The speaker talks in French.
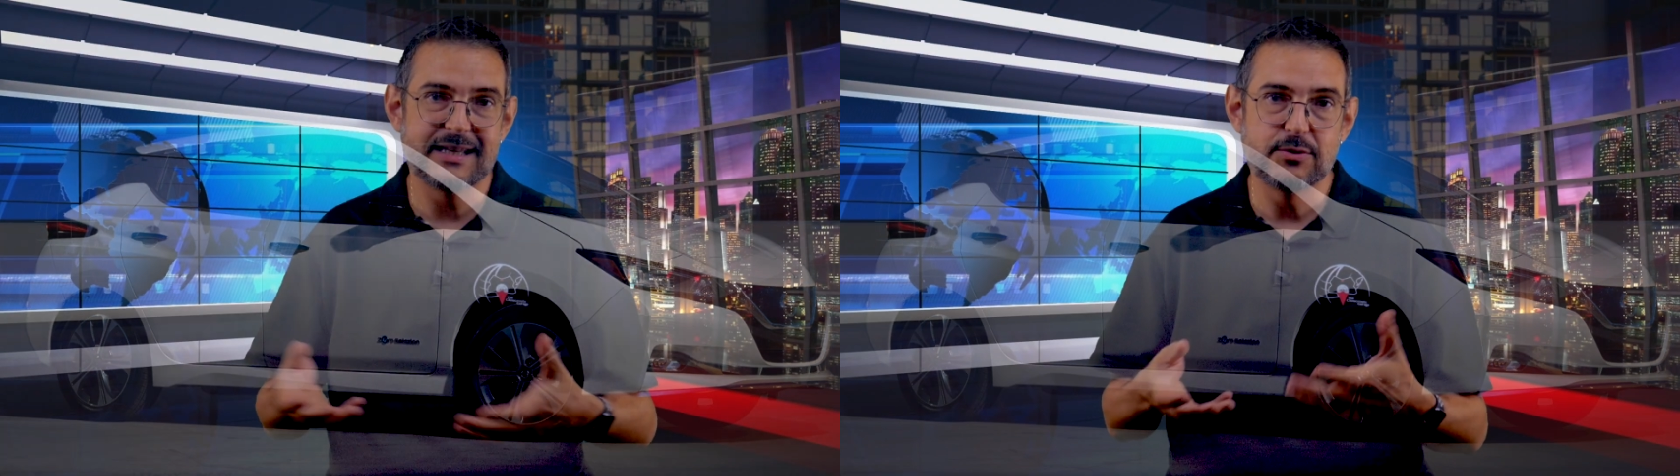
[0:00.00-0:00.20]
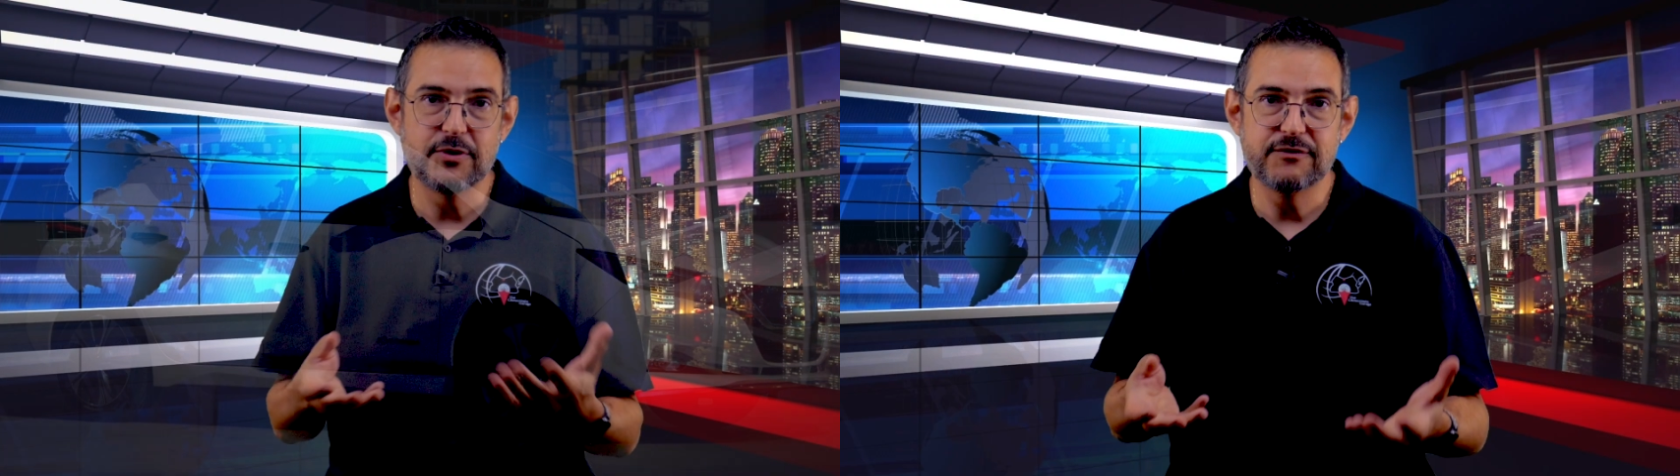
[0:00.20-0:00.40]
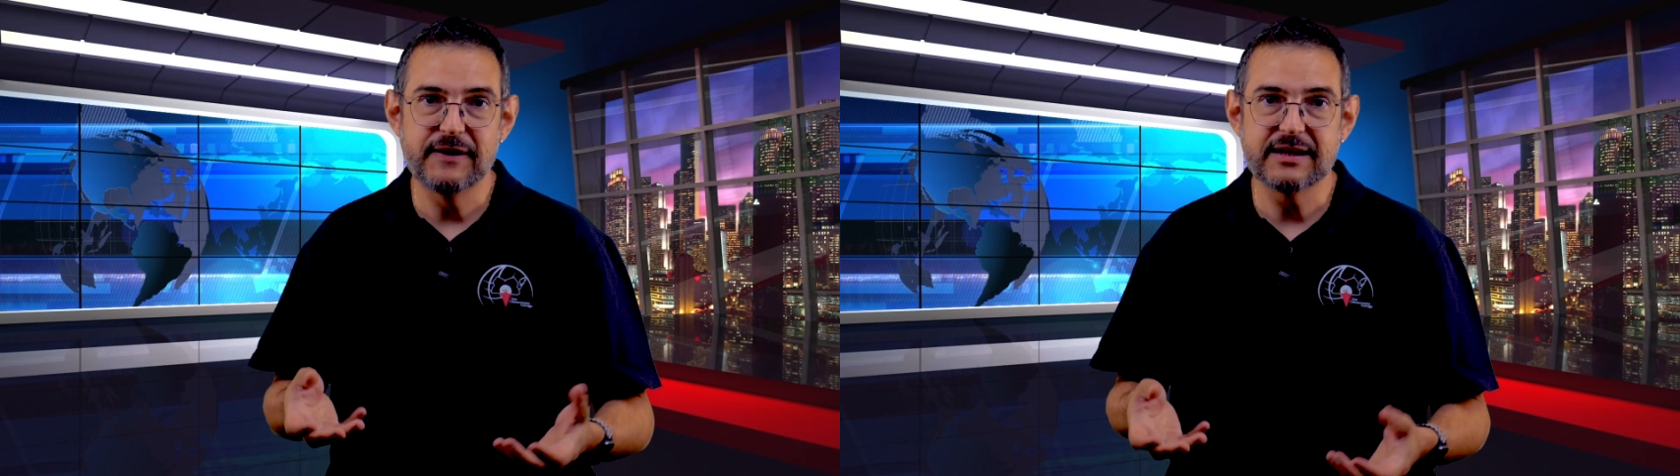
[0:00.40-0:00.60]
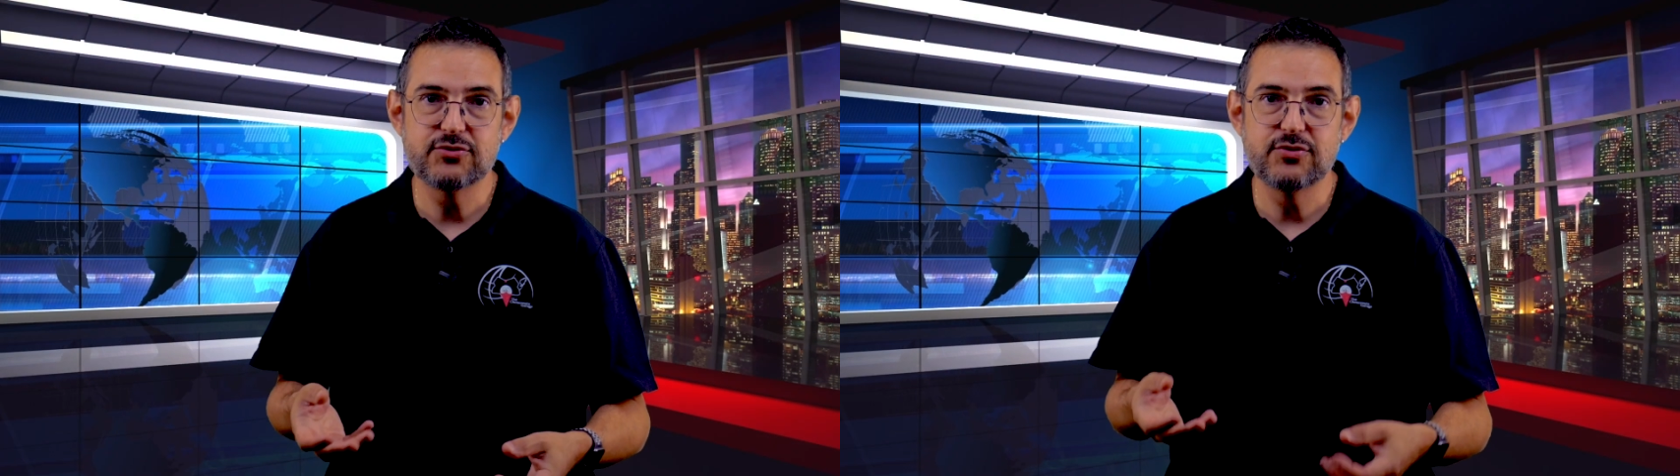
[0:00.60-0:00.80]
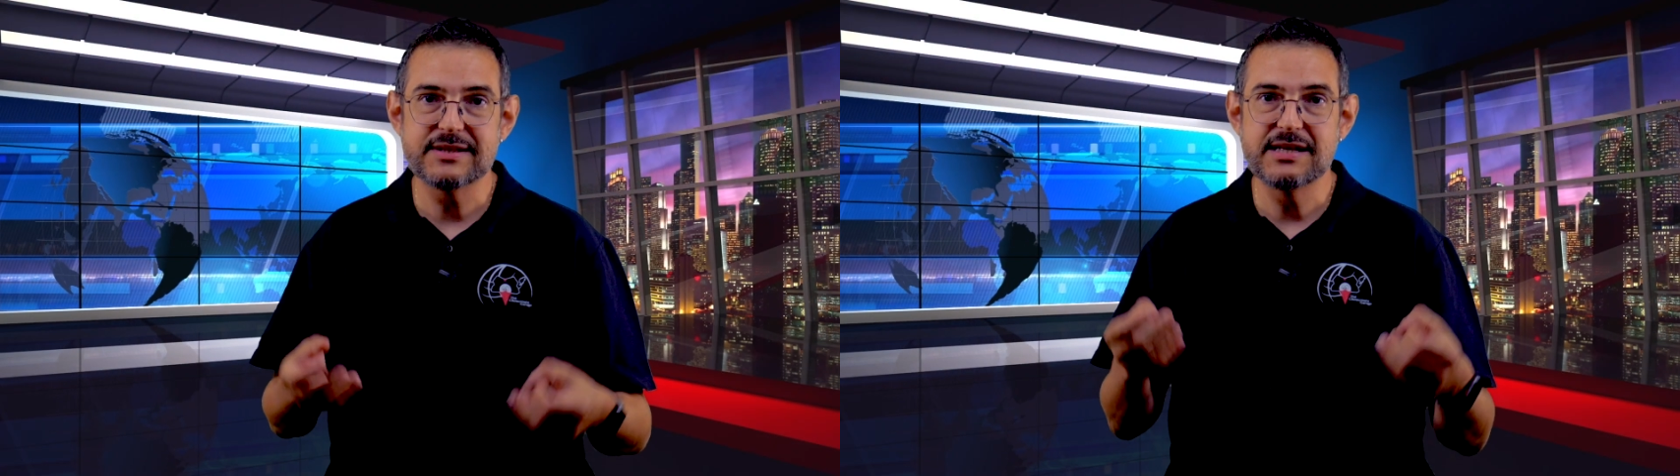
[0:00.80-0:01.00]
et de bonne
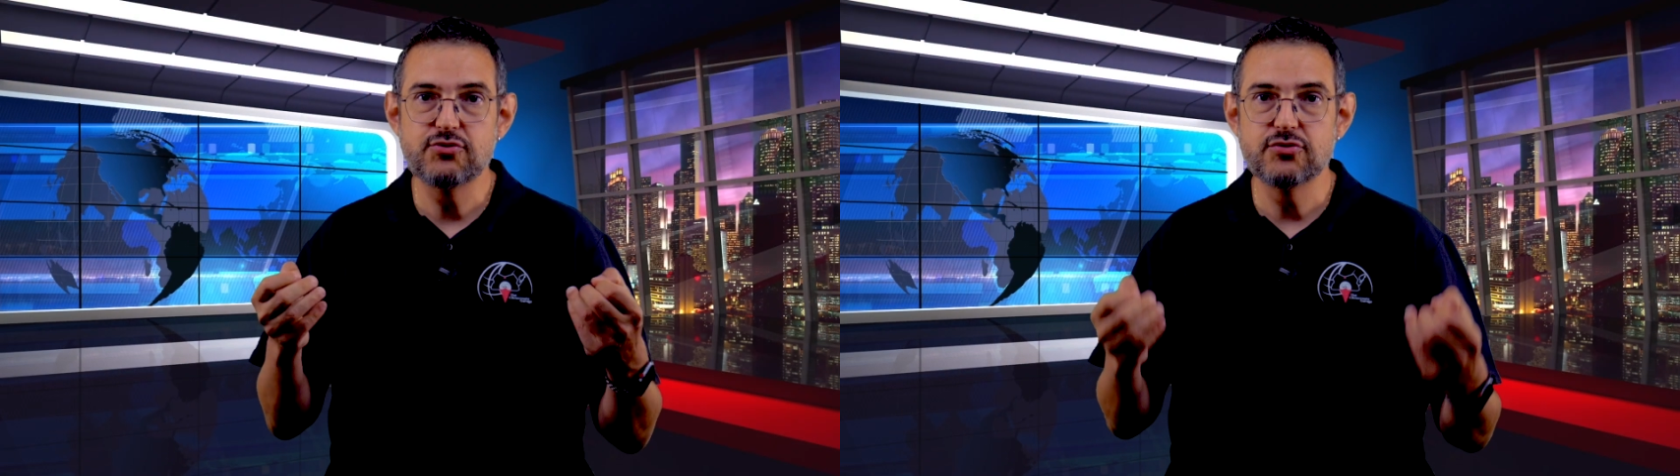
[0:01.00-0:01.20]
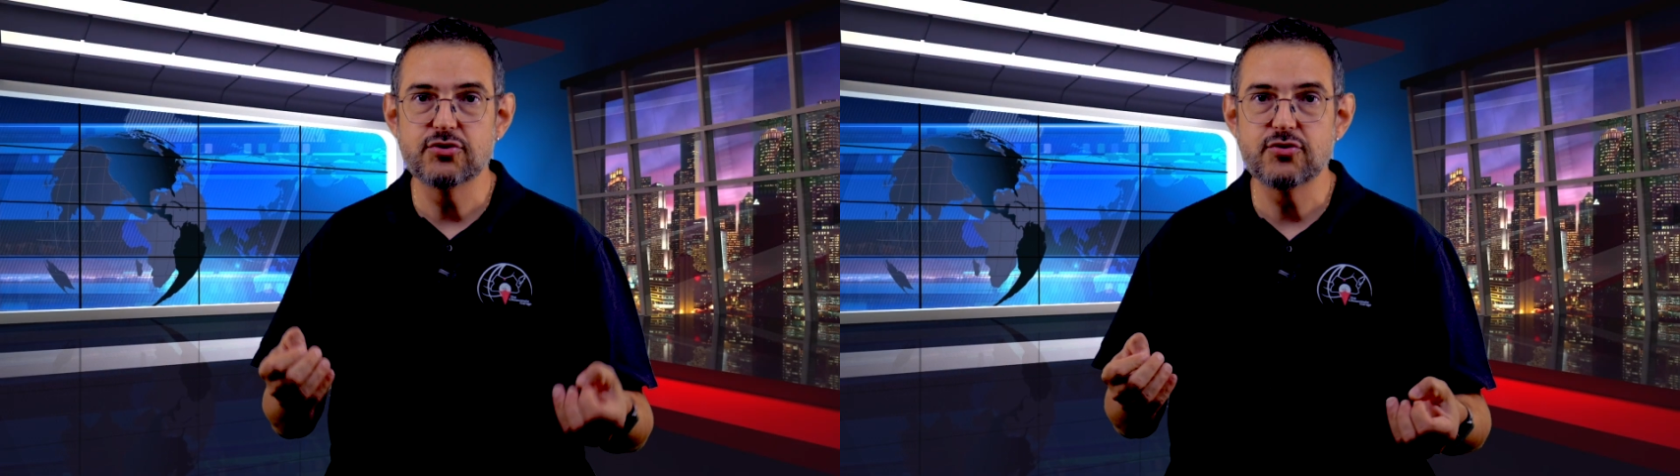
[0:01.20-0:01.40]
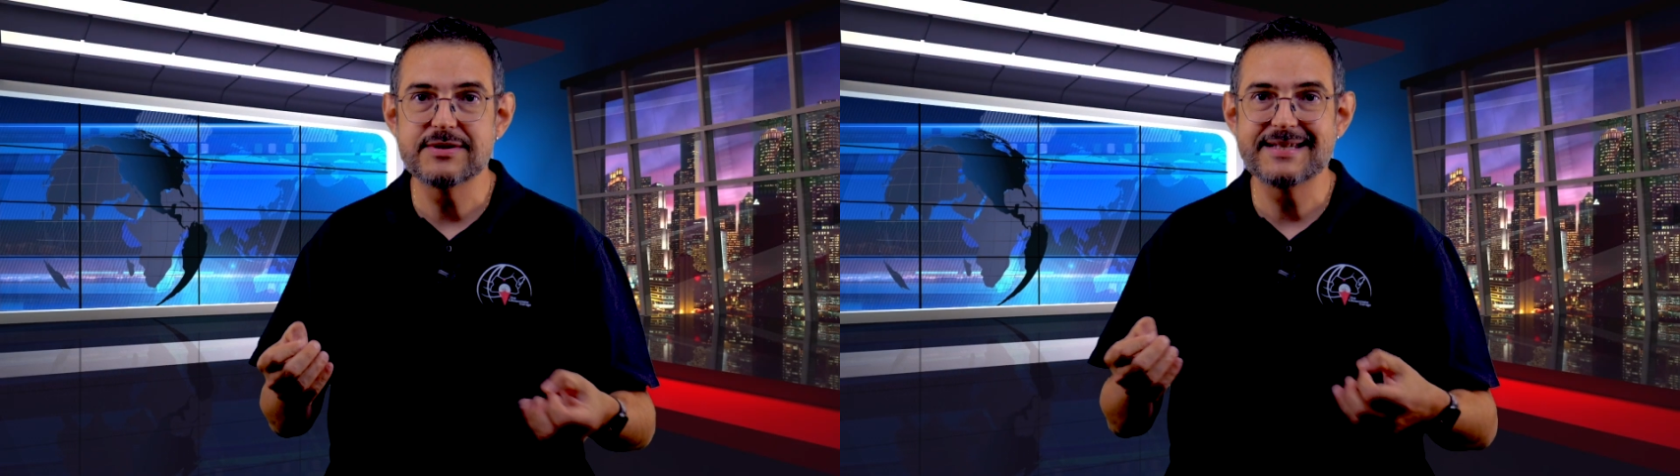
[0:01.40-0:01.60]
facture, c'est une auto